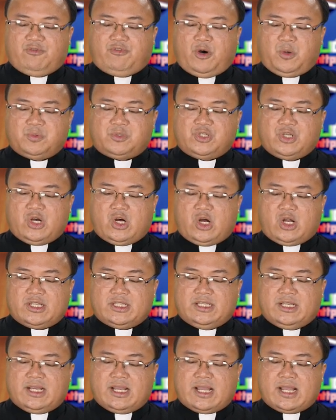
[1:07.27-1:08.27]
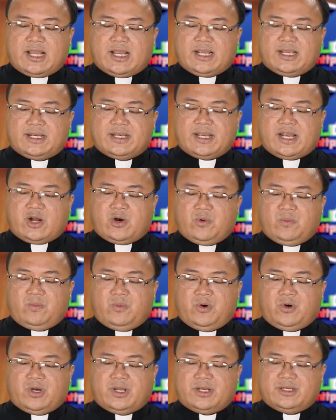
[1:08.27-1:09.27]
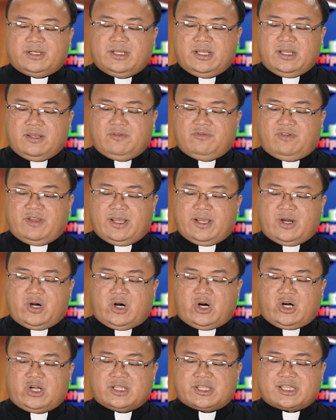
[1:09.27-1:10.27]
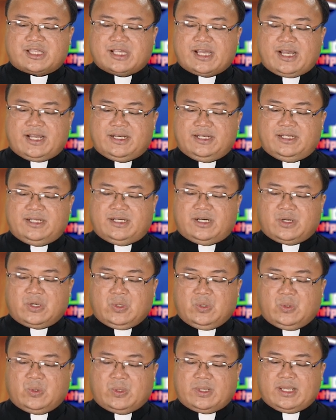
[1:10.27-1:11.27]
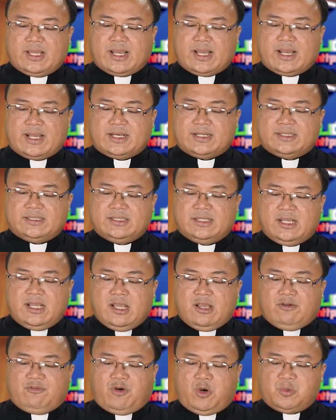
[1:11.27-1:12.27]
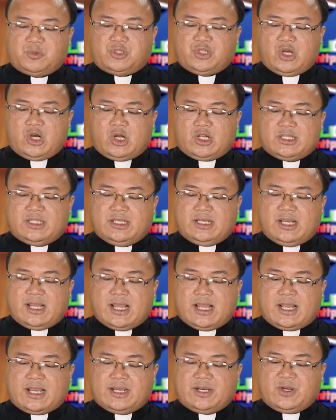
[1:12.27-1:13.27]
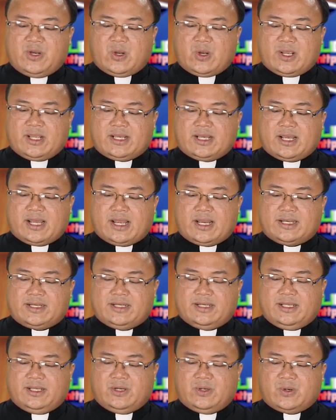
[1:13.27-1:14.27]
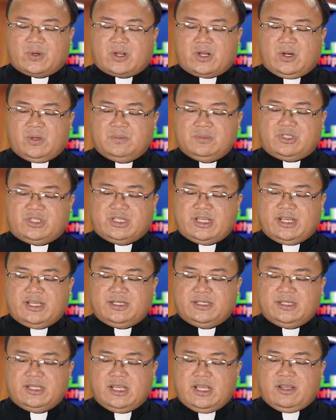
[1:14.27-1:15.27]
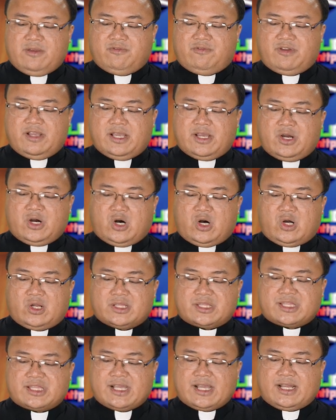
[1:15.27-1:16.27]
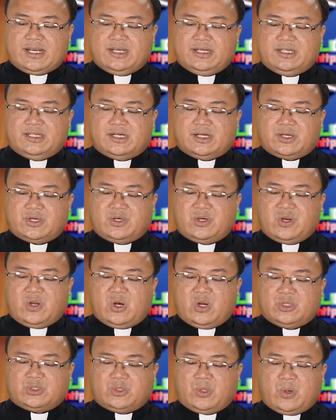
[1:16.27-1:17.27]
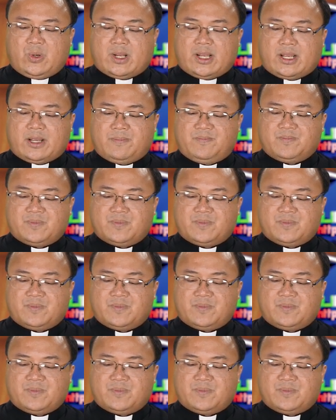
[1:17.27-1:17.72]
Phúc cho những ai đau buồn vì họ sẽ được ủi an. Phúc cho những ai đói khát điều công chính vì họ sẽ được no thỏa.